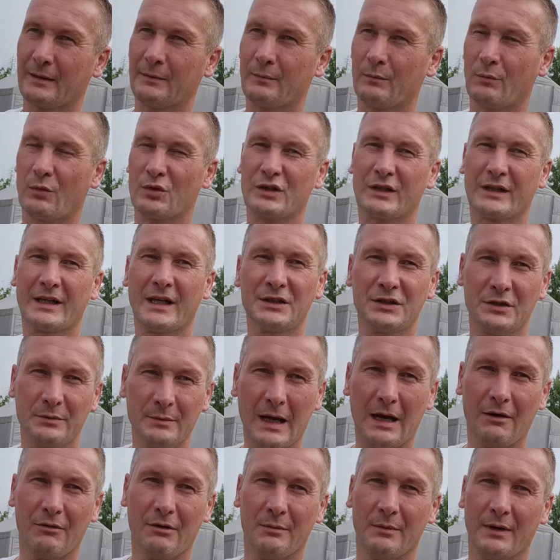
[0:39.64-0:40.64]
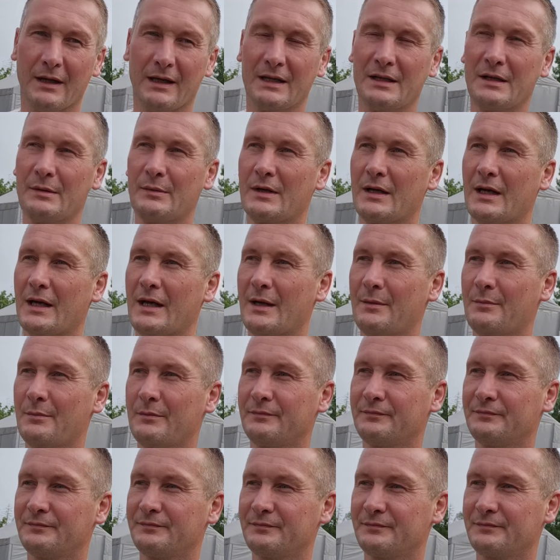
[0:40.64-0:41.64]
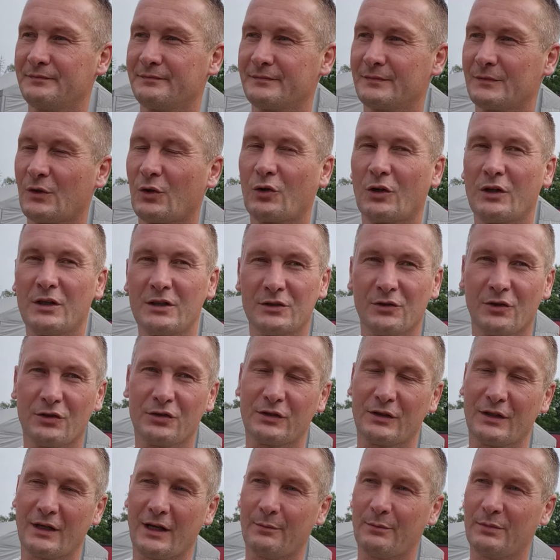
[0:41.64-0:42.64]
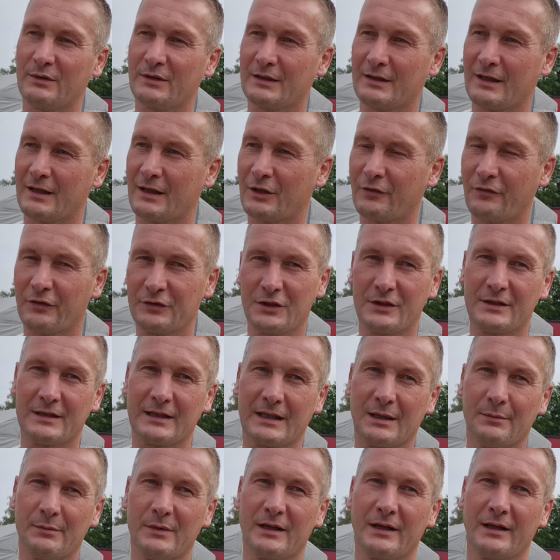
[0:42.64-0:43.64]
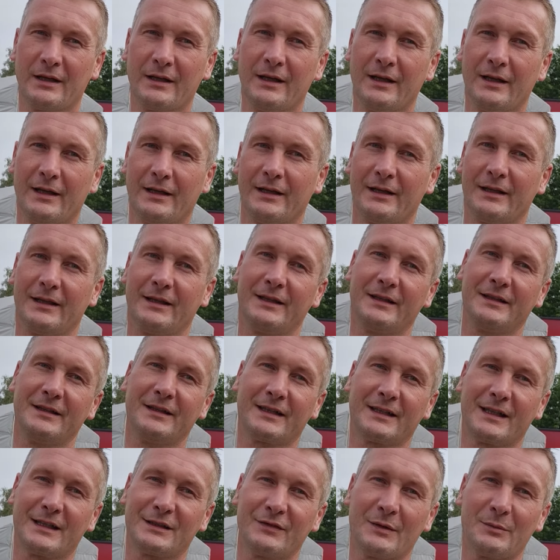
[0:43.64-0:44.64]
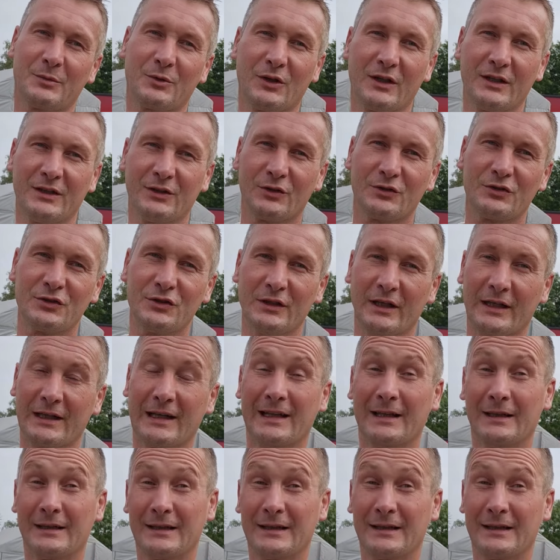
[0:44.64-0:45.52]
może chęci miałem, ale nie miałem mm, okoliczności, aby chwycić za kamerę i nagrać Wam kolejny odcinek.